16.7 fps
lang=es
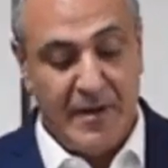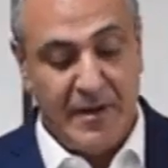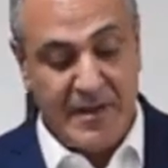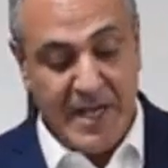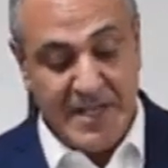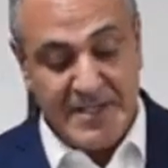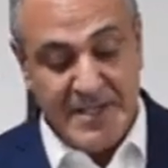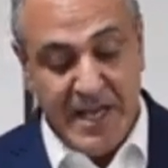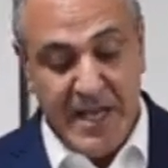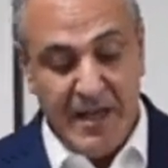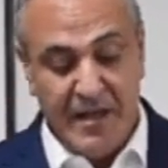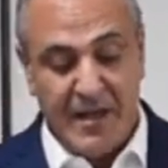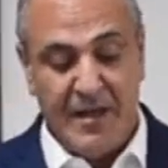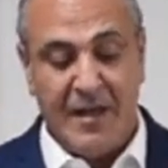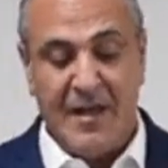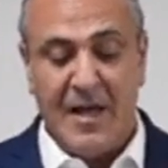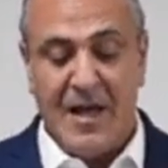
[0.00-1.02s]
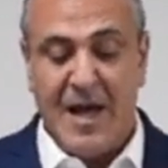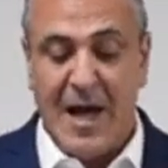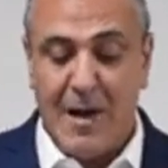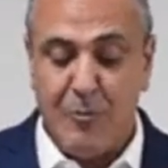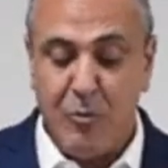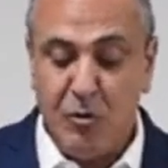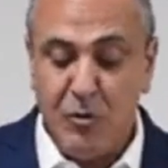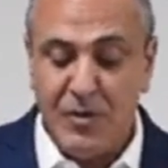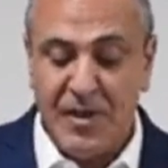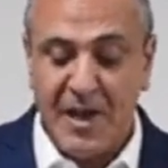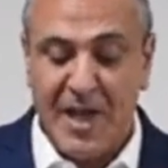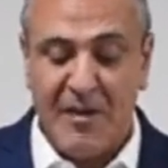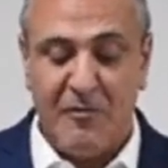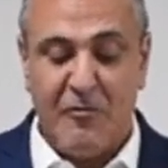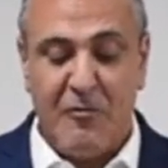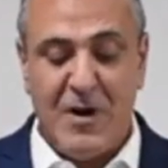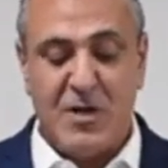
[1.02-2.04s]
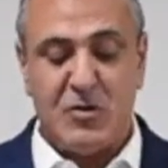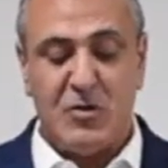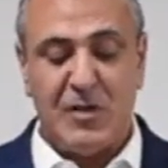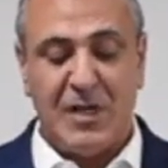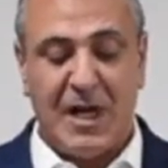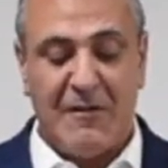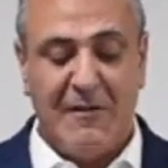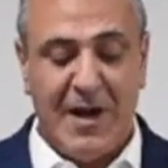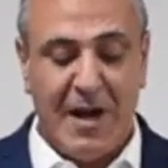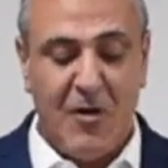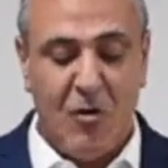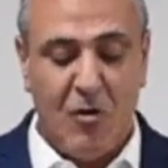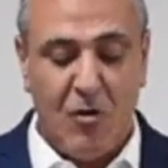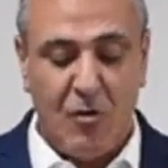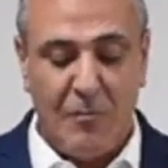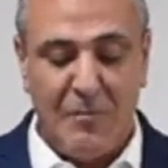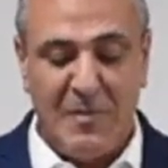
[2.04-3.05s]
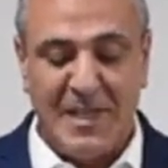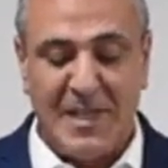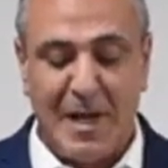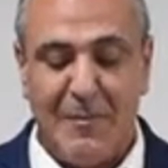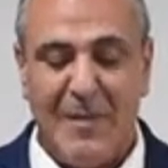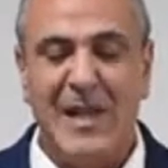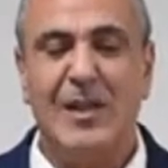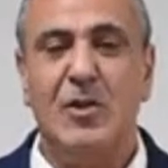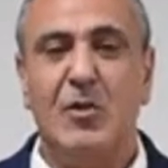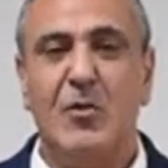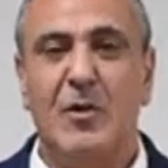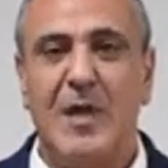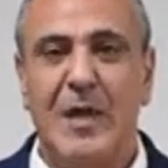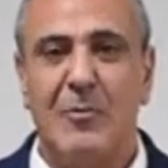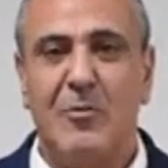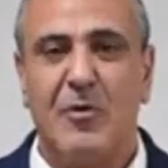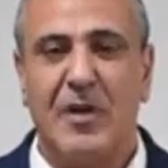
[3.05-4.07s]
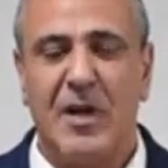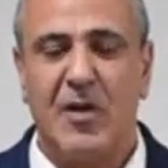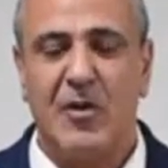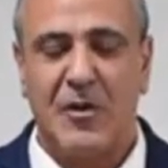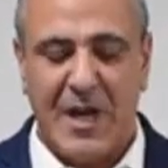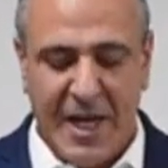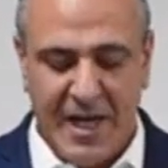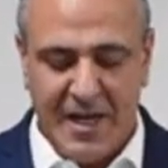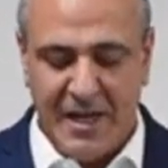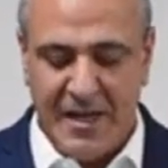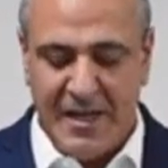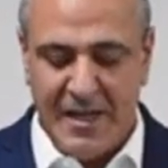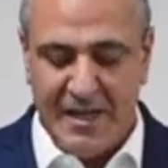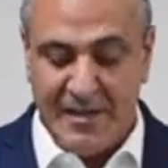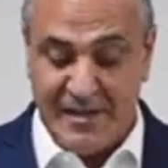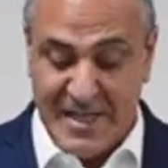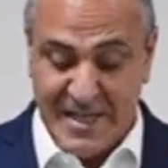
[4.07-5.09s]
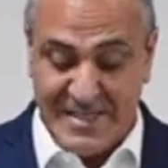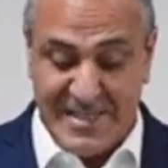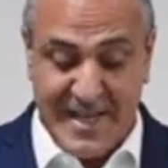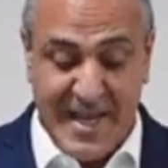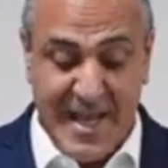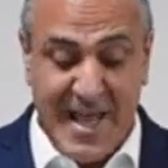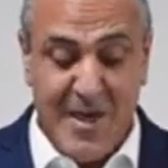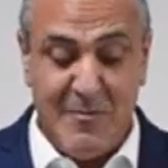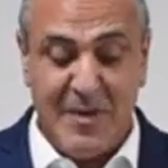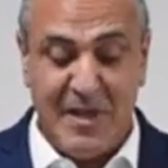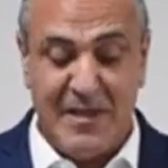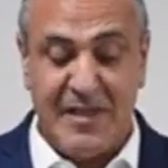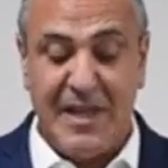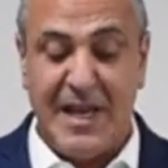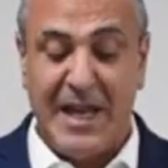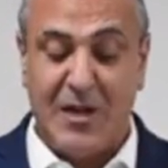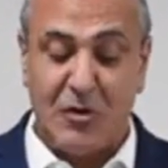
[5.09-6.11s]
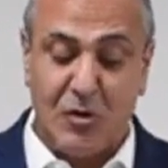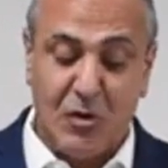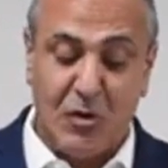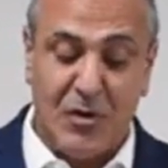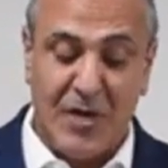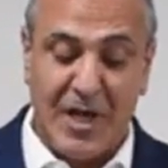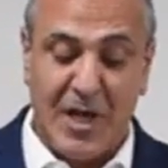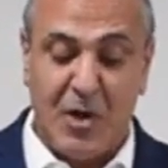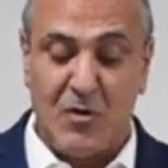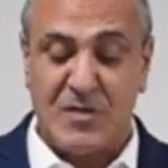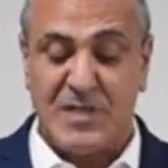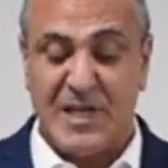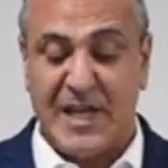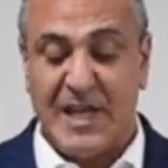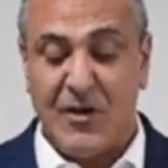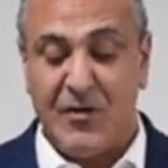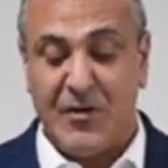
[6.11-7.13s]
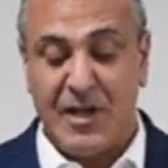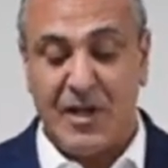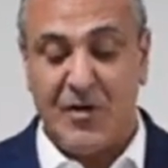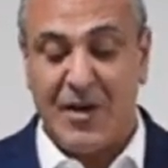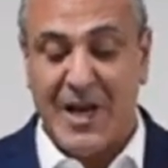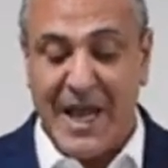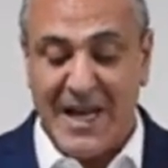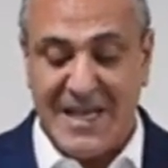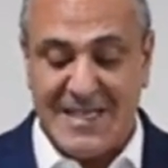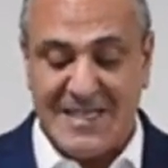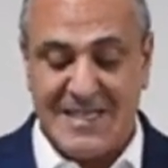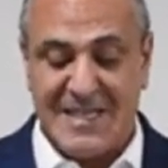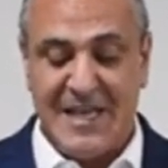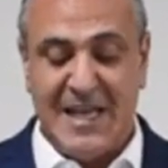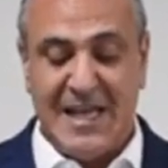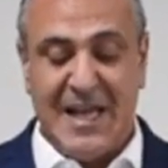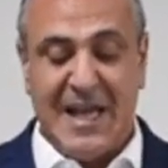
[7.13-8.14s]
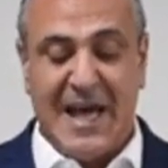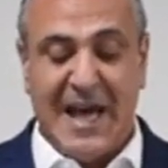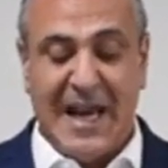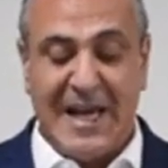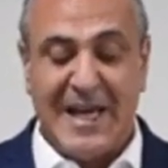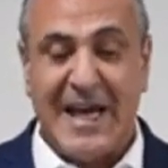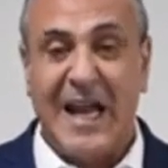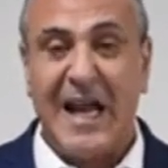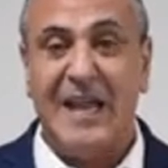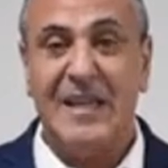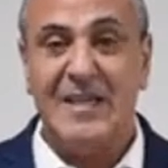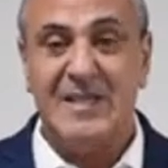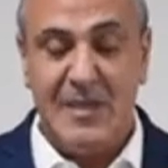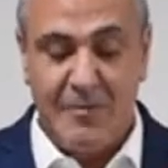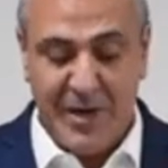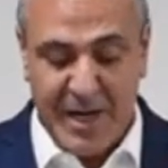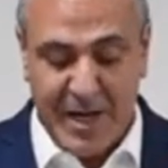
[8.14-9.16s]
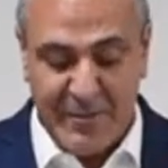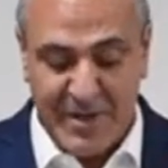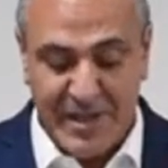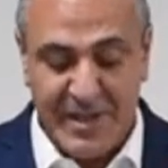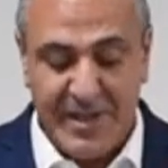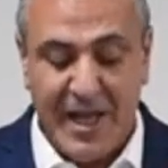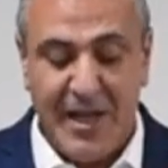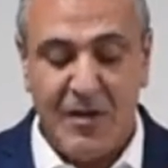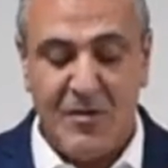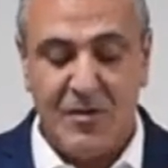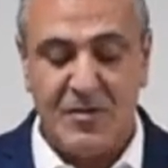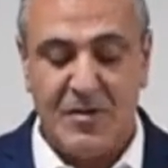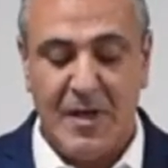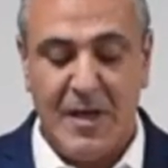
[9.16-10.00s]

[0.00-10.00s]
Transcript: Y así, a punta de esfuerzo y trabajo con mi tremendo equipo regional de seremi directores, consejeros regionales, alcaldes y parlamentarios,